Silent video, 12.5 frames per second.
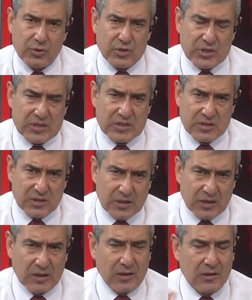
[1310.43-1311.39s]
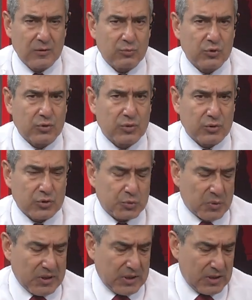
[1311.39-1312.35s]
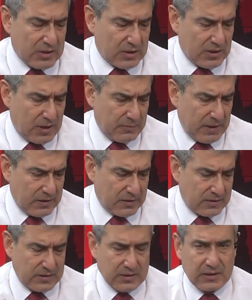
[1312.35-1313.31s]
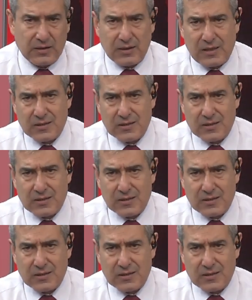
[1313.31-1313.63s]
Gün içerisinde bu konuşmayla ilgili haberleri yine